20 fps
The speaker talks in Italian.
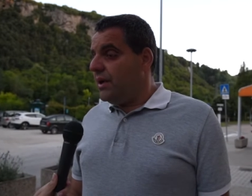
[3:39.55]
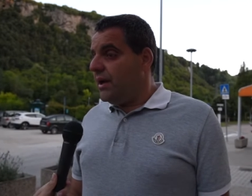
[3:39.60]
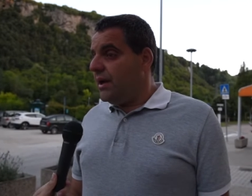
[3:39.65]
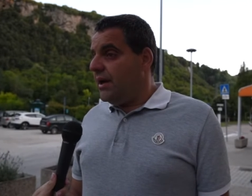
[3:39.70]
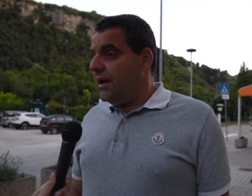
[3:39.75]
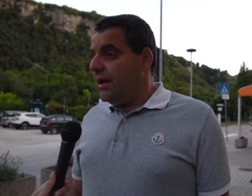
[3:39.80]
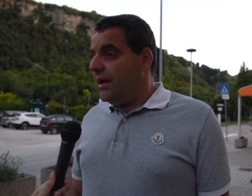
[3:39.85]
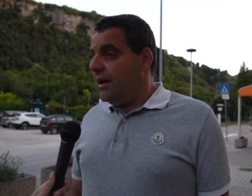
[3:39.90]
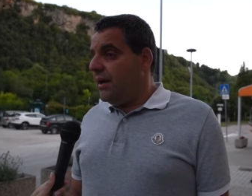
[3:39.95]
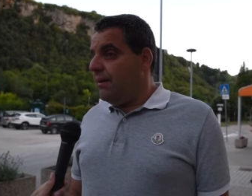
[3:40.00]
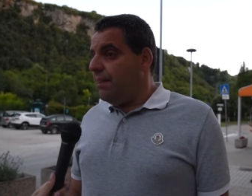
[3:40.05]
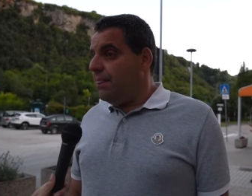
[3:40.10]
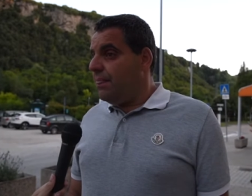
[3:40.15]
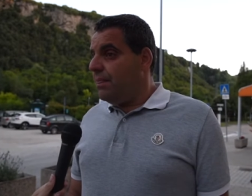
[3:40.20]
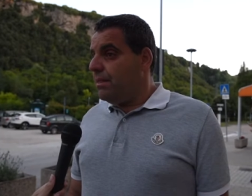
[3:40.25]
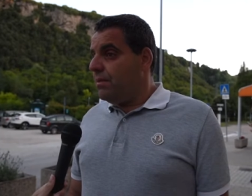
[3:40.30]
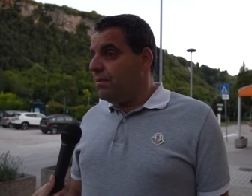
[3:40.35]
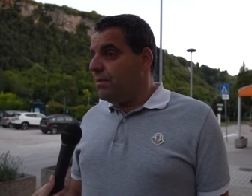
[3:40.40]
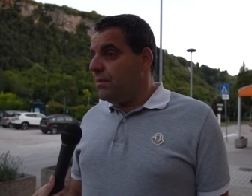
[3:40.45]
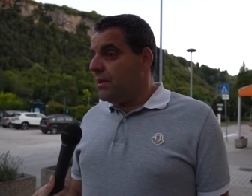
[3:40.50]

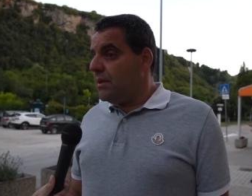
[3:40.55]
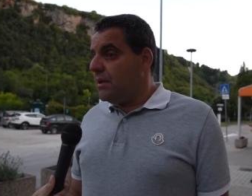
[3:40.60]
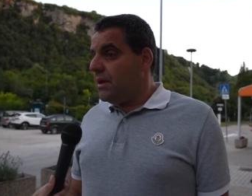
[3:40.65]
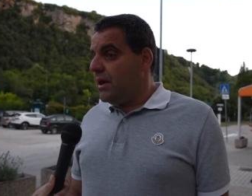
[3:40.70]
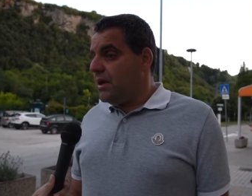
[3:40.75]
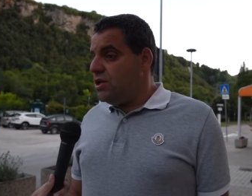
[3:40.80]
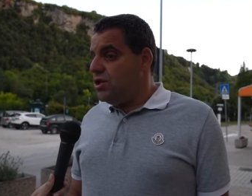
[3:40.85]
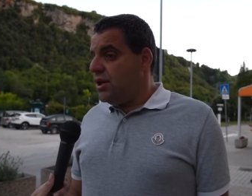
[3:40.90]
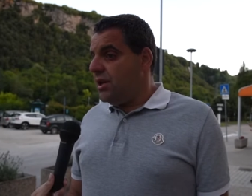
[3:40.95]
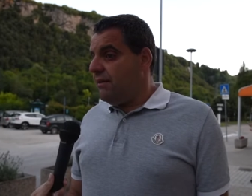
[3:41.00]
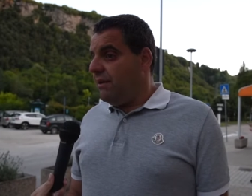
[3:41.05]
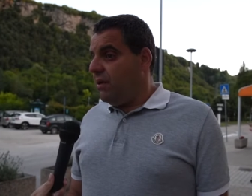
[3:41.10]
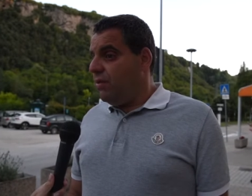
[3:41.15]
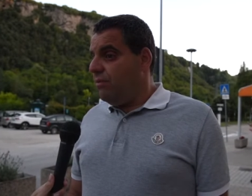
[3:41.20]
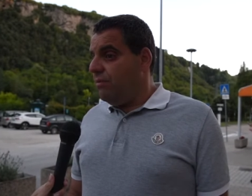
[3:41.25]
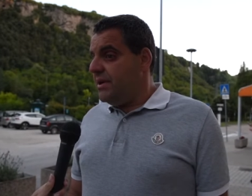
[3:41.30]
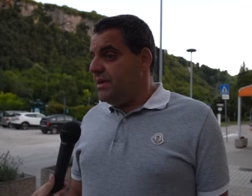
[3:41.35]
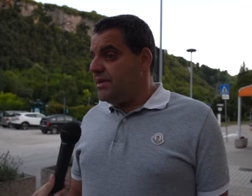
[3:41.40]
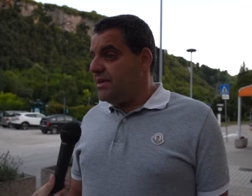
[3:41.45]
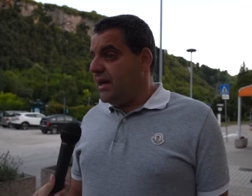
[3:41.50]
ehm, ricevano
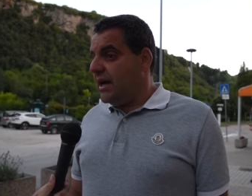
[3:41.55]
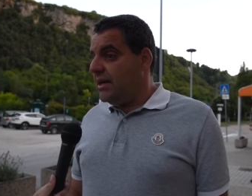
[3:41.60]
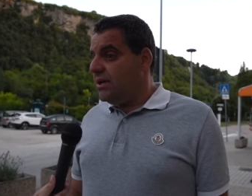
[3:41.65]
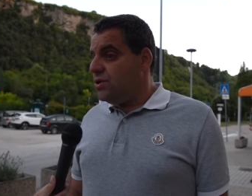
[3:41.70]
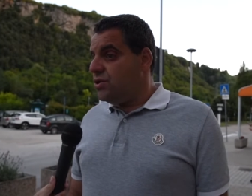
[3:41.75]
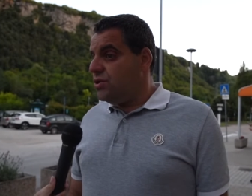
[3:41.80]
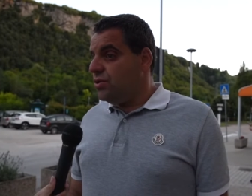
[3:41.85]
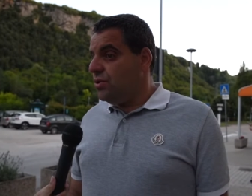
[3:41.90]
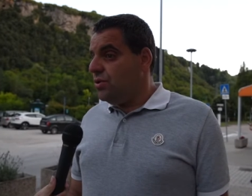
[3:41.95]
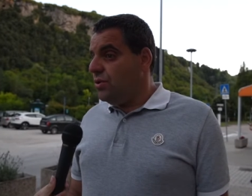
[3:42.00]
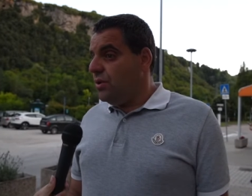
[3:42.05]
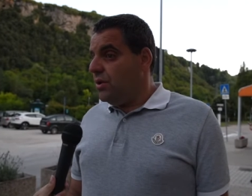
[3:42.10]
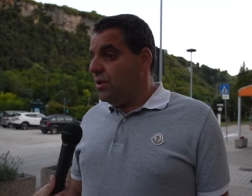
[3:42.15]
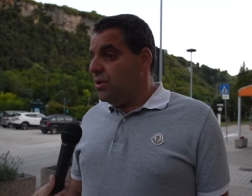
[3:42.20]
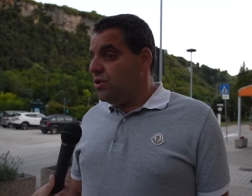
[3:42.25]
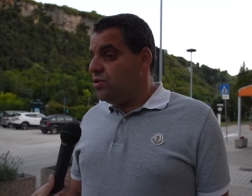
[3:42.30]
un messaggio